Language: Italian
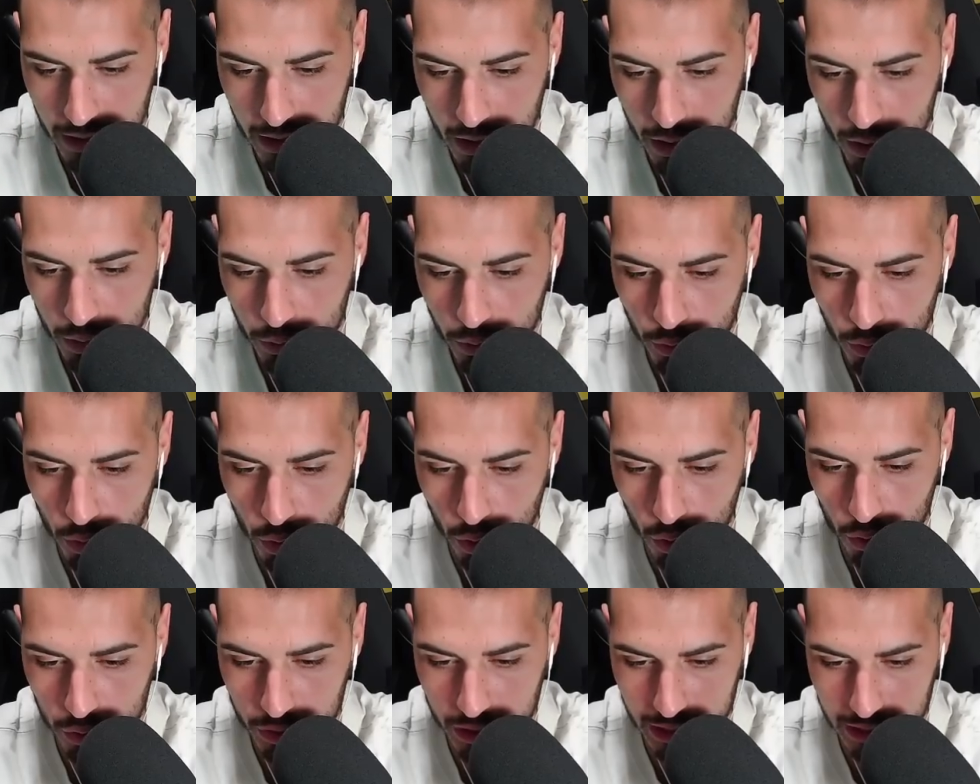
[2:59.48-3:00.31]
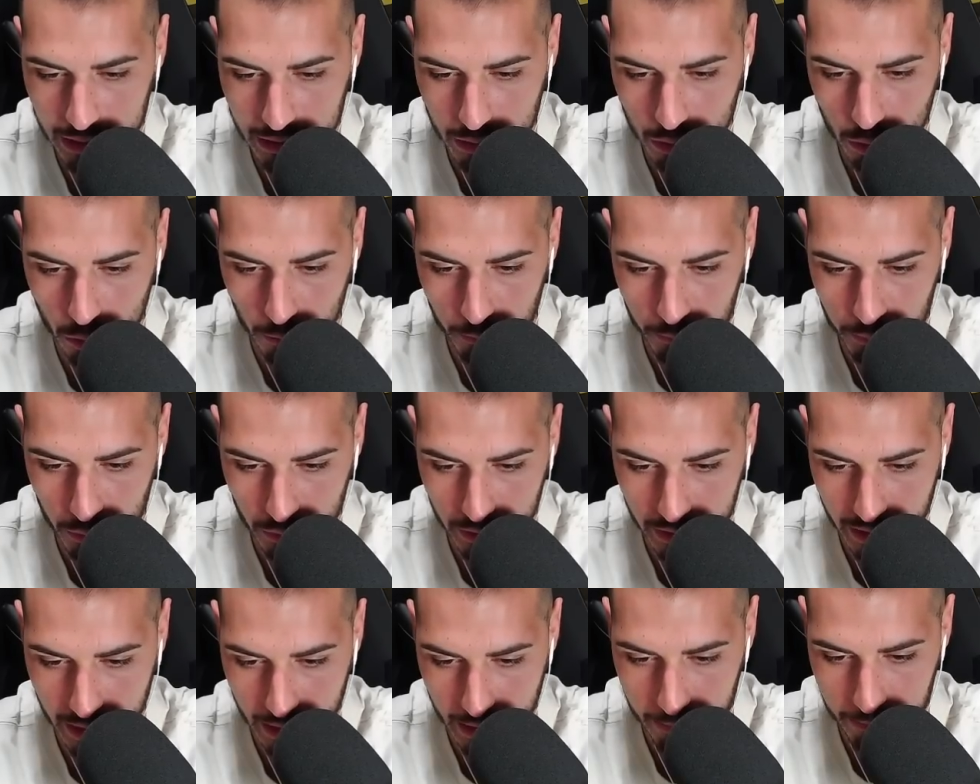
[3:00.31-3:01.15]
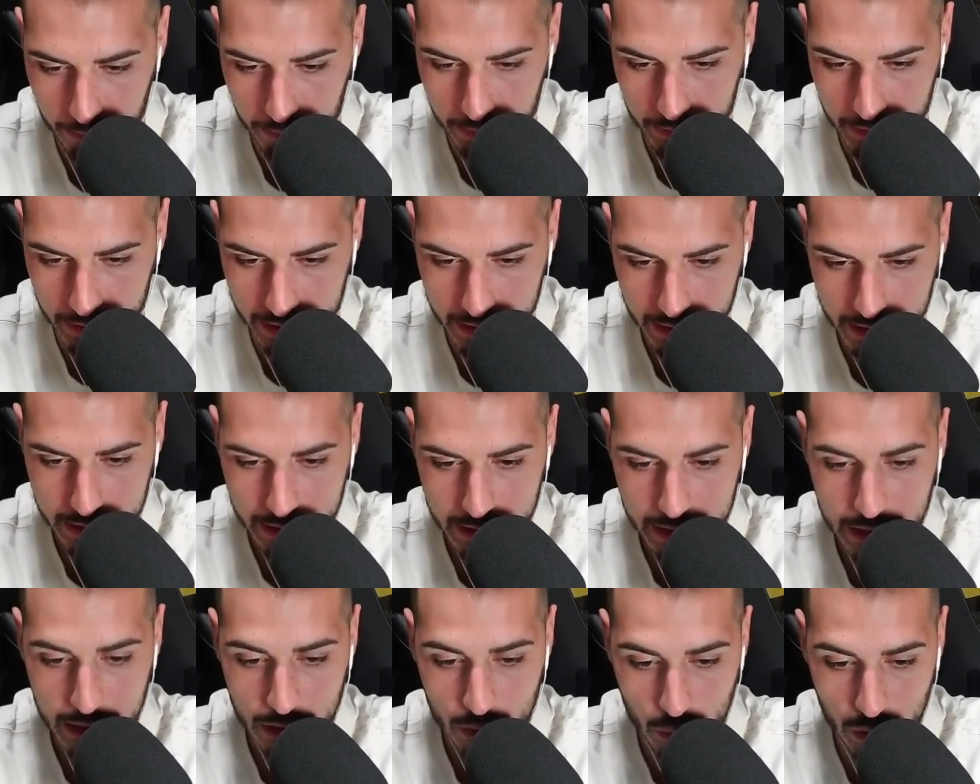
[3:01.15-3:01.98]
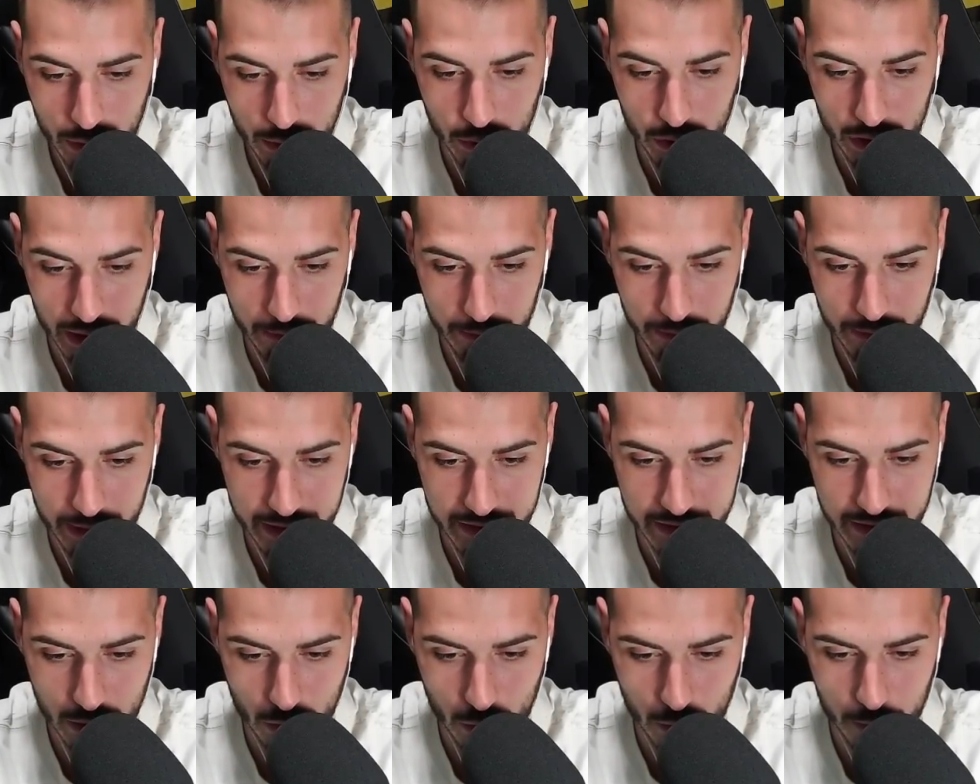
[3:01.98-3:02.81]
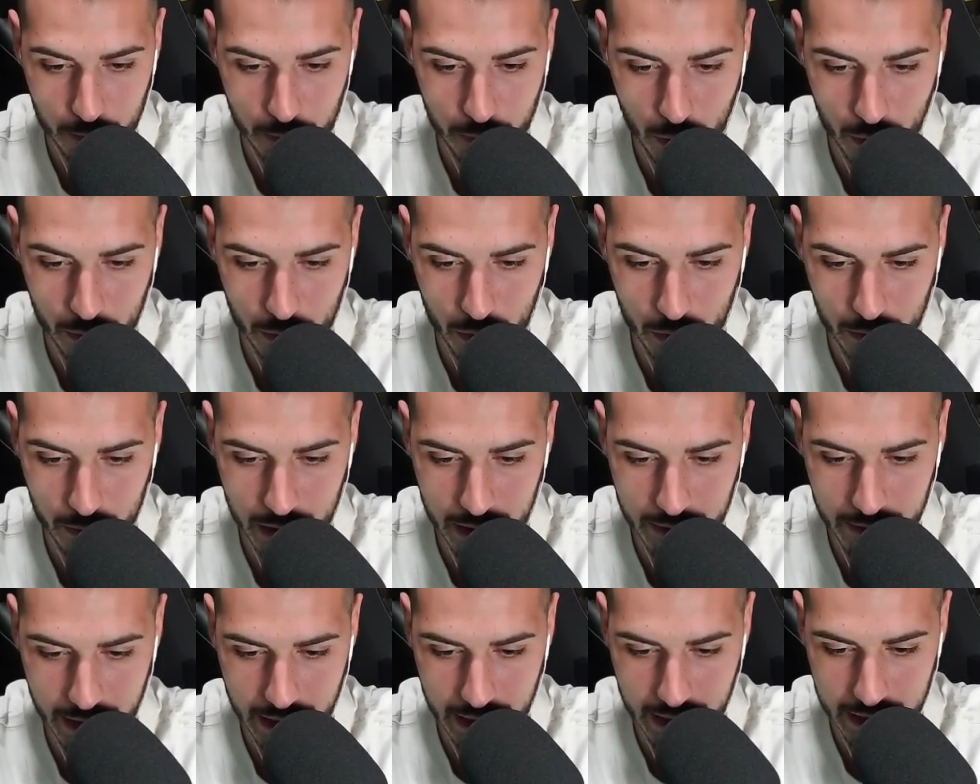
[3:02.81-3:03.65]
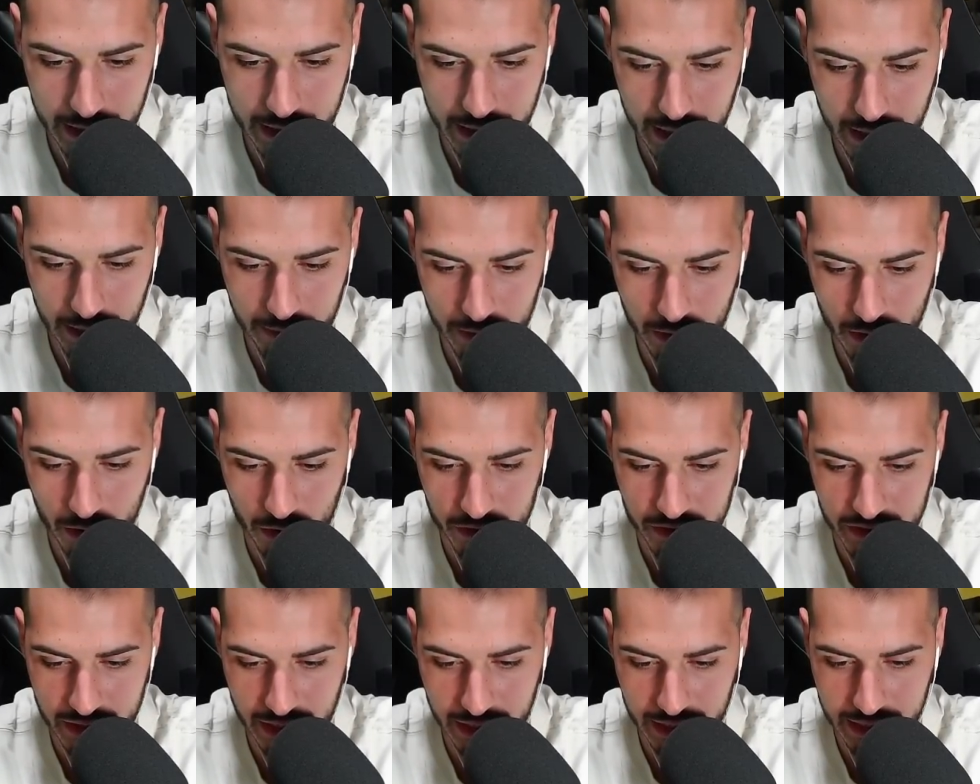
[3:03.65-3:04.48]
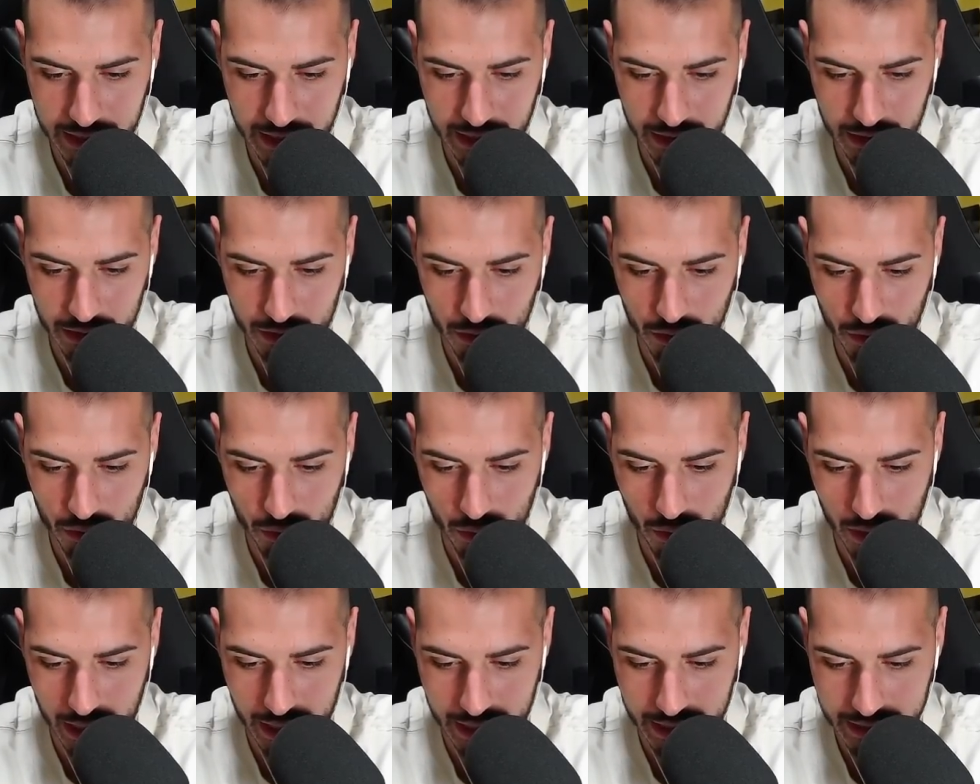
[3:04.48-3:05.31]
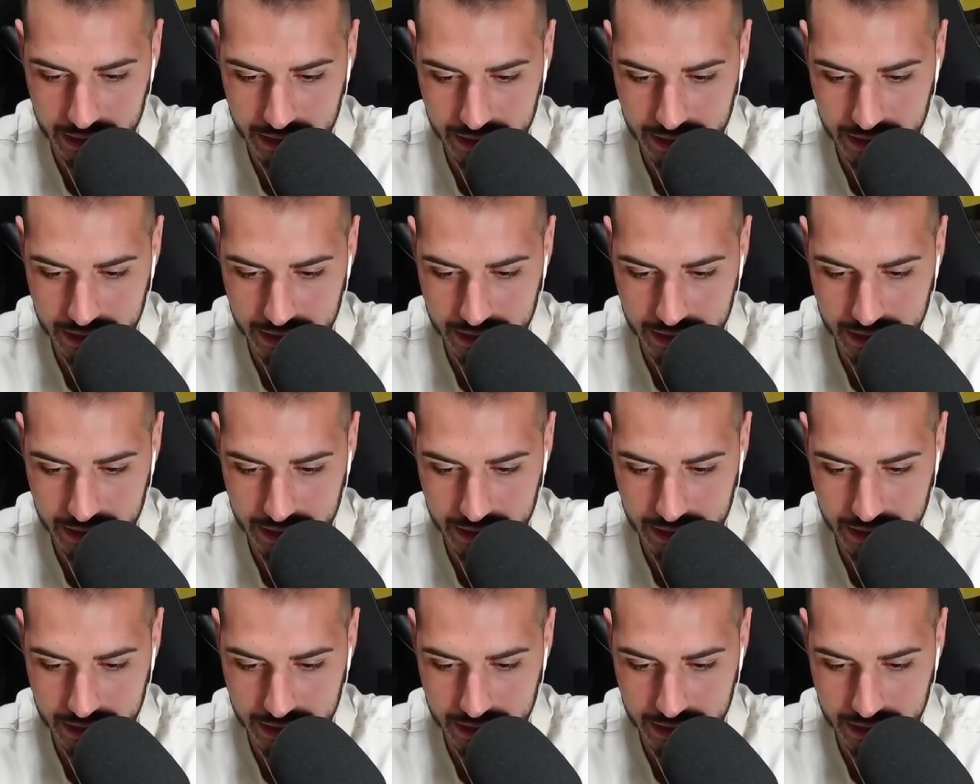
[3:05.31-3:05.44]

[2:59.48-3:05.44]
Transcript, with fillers: non il doppio tap. Qui potrebbe essere un po' problematica, però saltando qua...